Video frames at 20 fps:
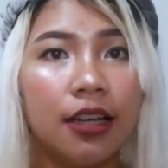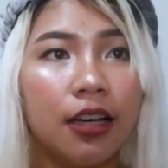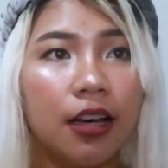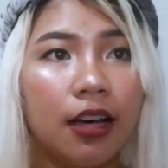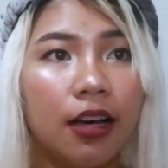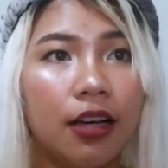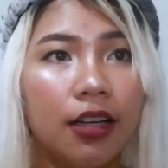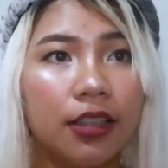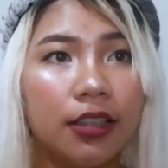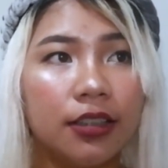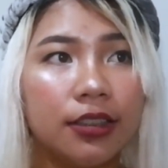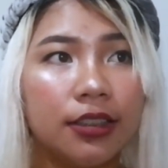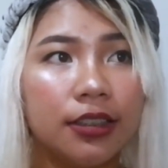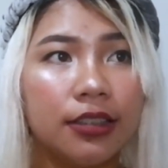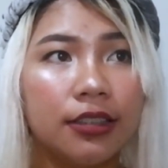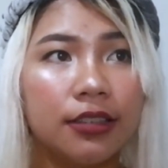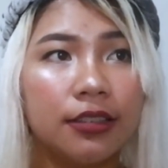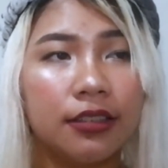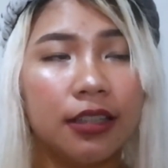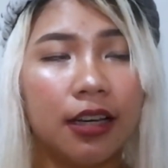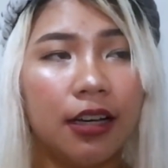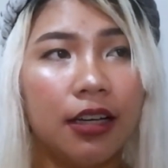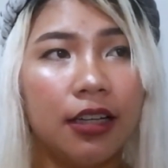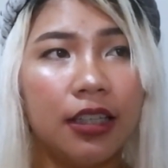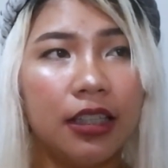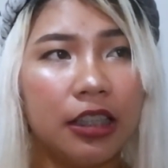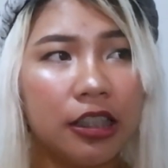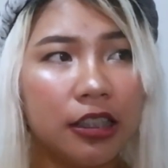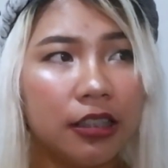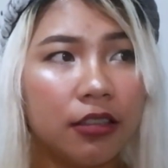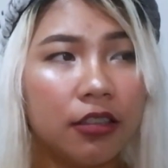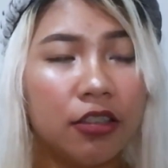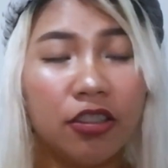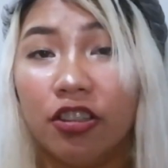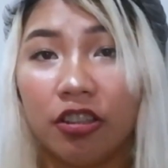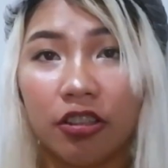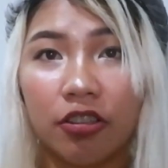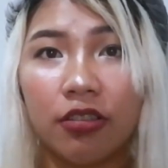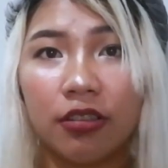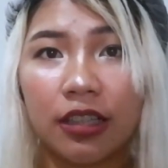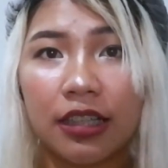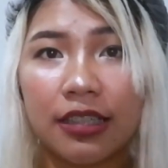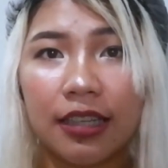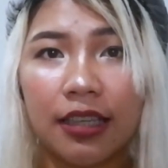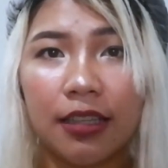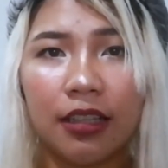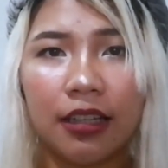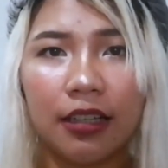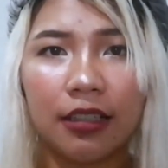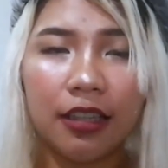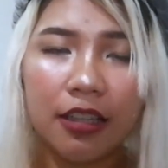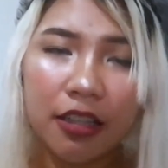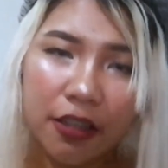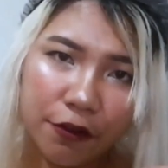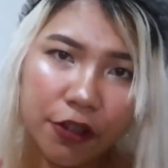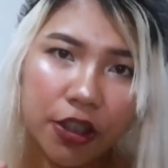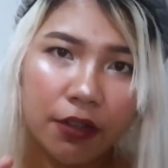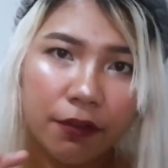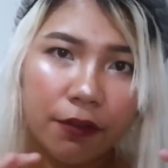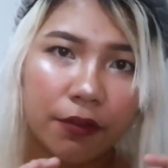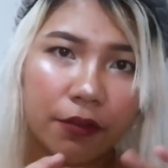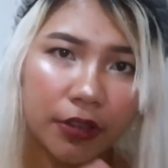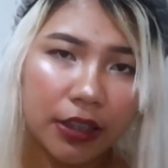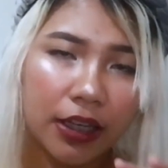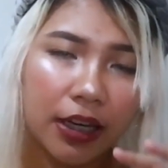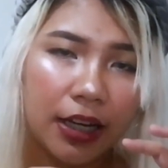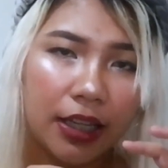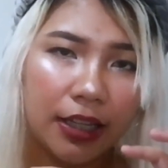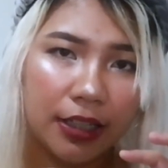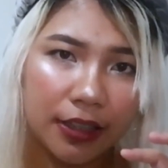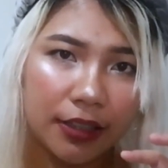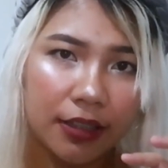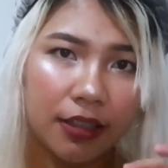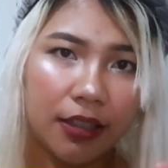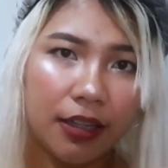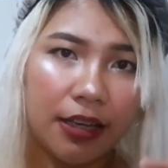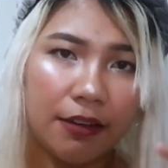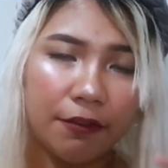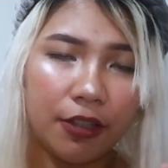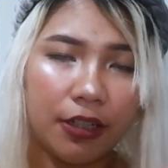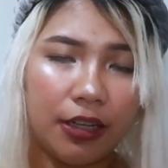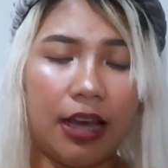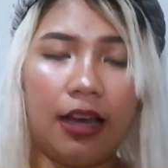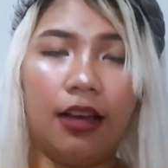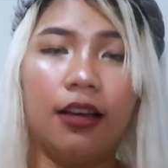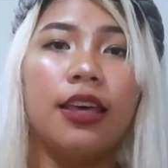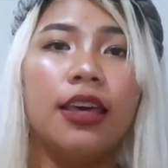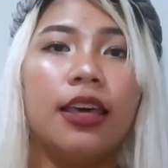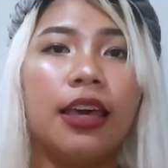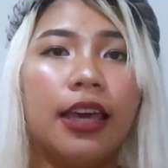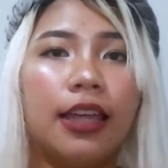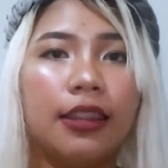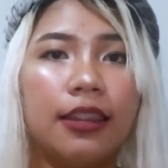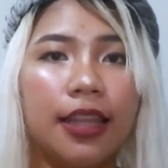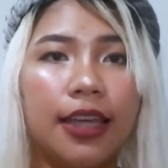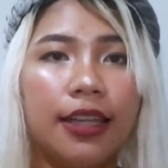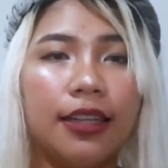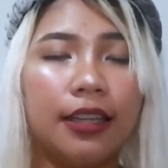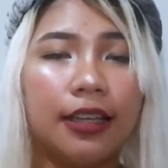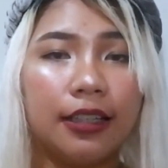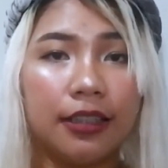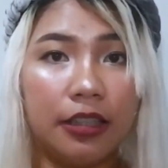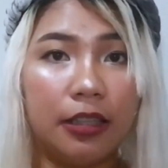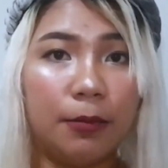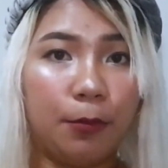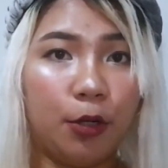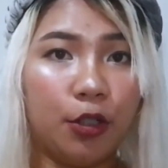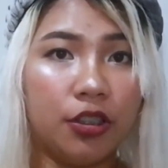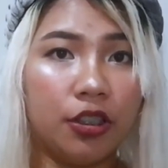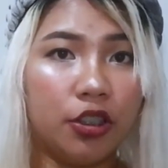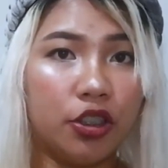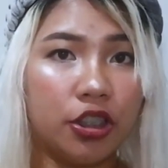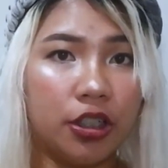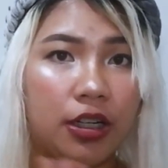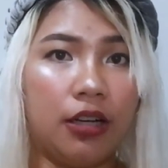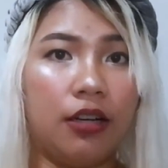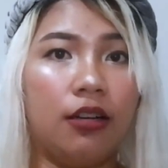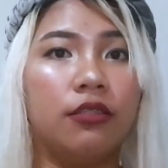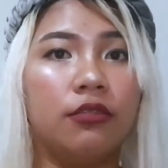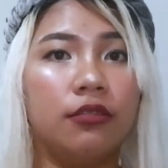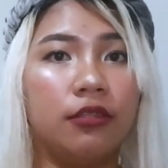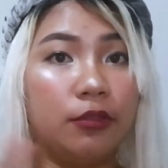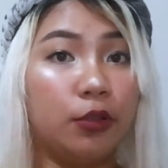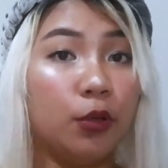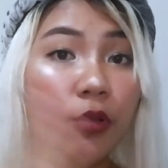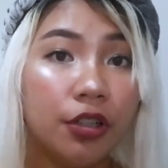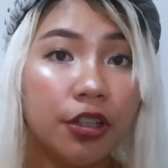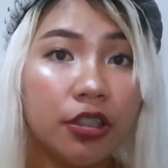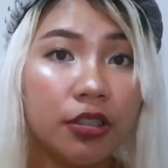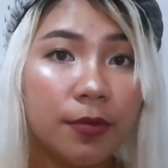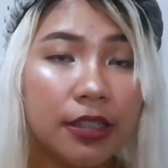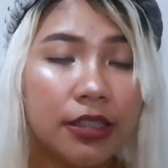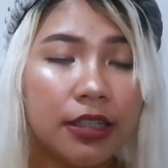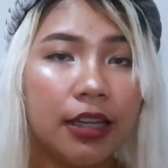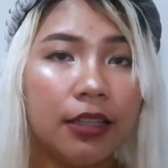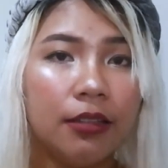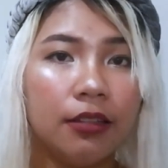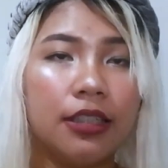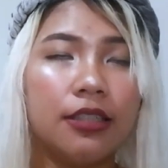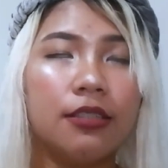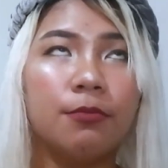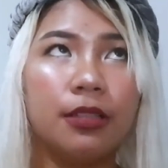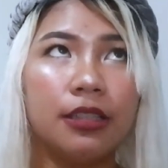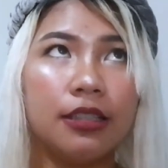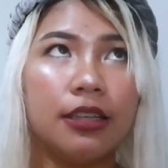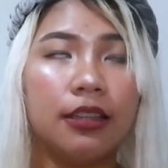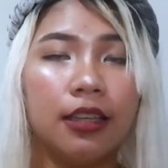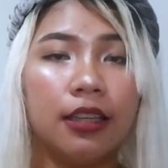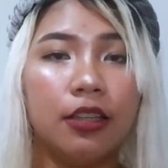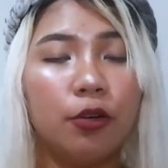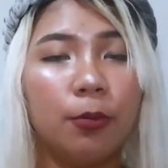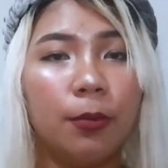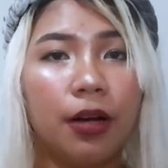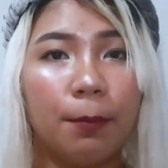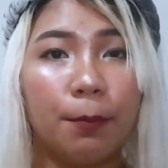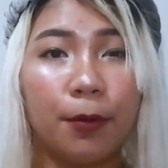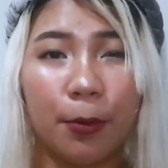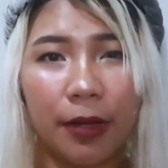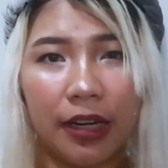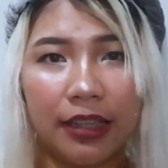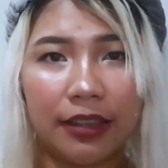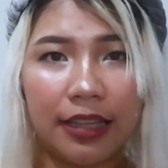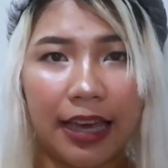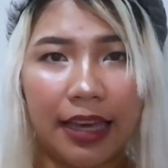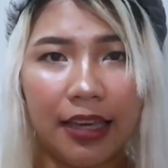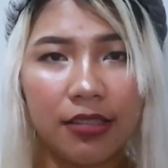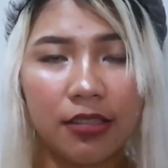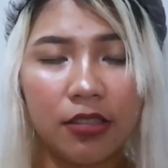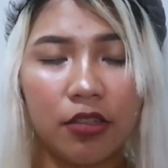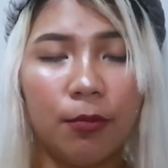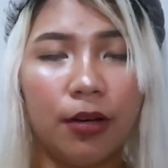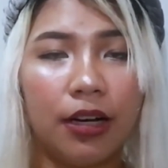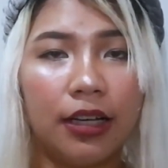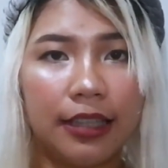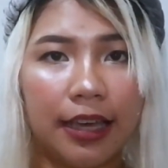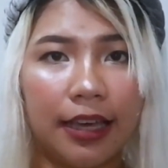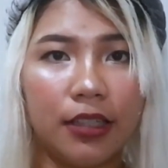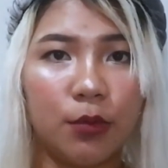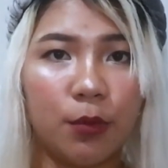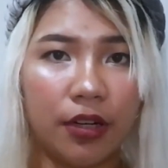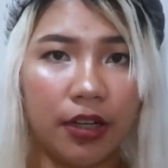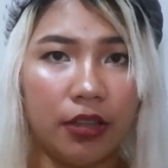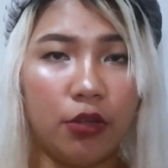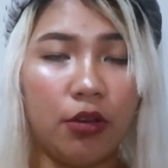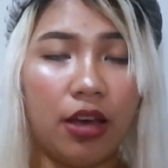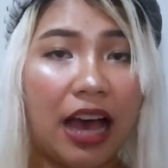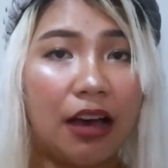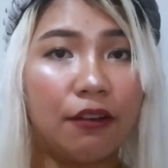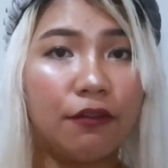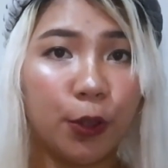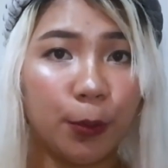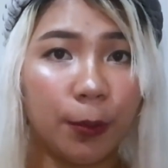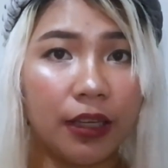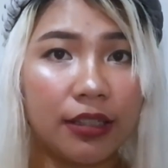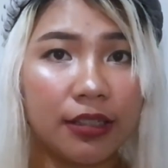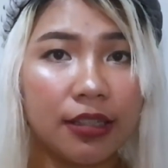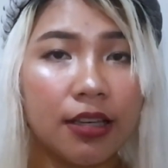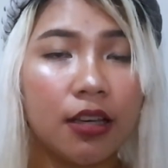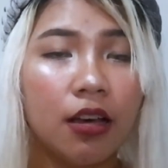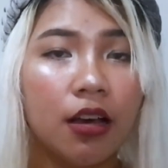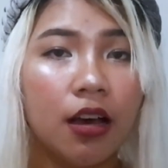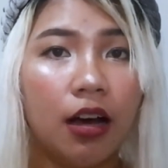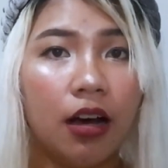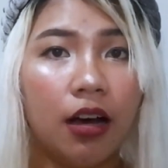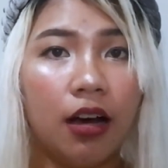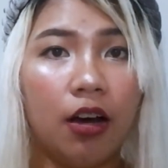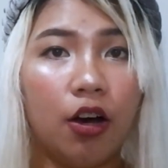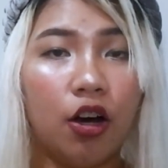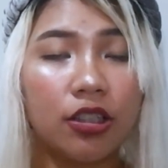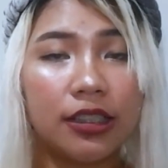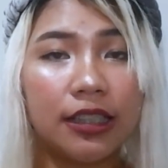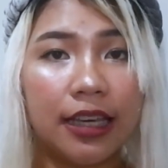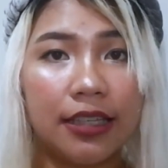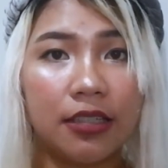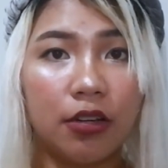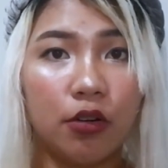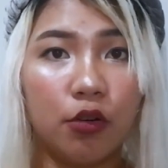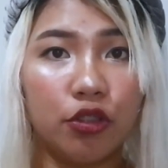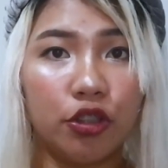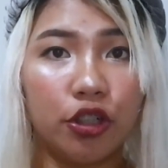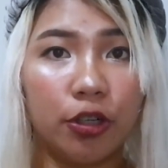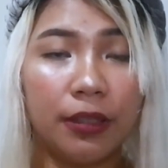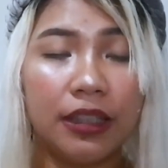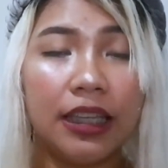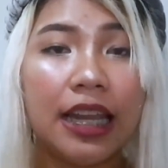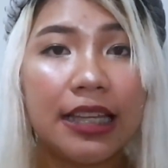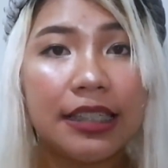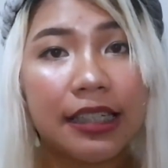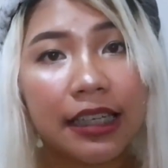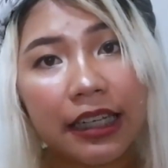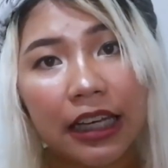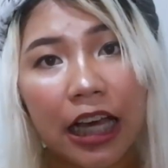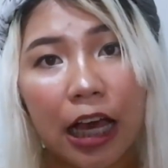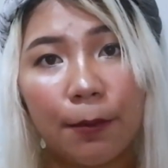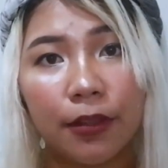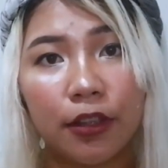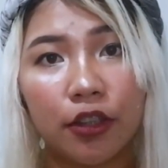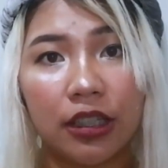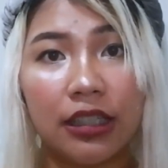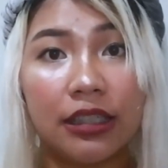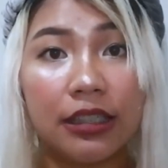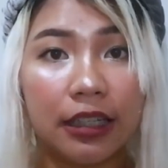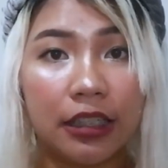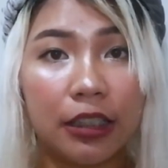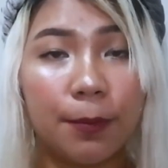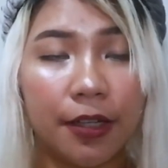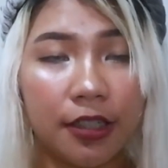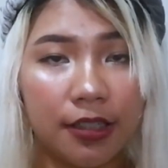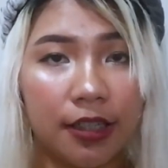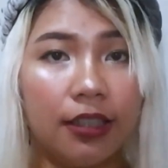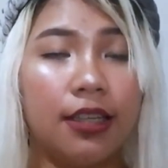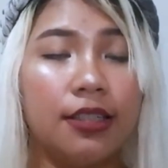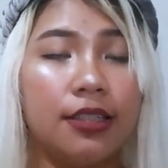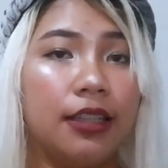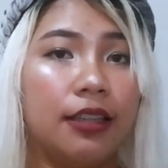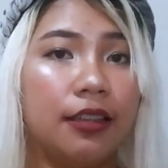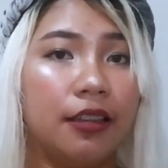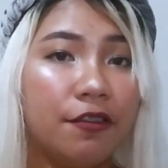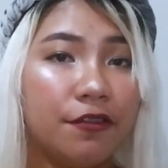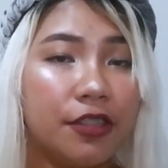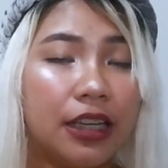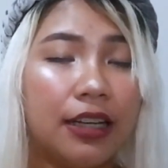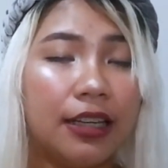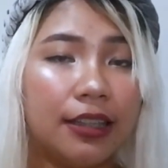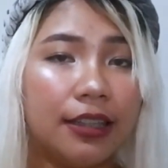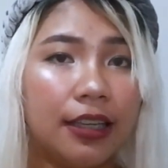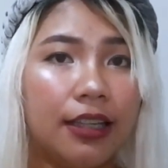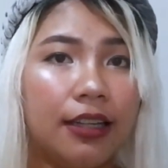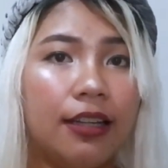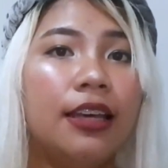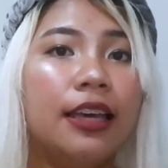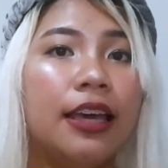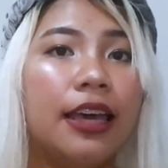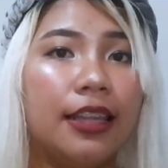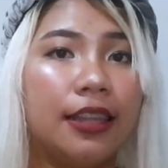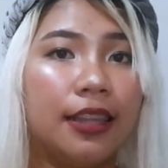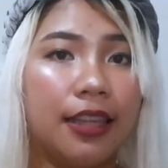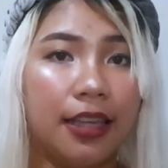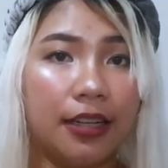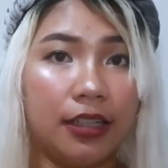Uh, uh, yun yun. Kasi nagle-lift siya ng a little level lang and then nagde-deposit siya ng toners minsan. Tapos minsan din yung mga permanent dyes, yung mga dyes wherein you have to mix uh, oxidizing lotion. Madalas ang ginagamit doon is 6% kasi it lifts a little and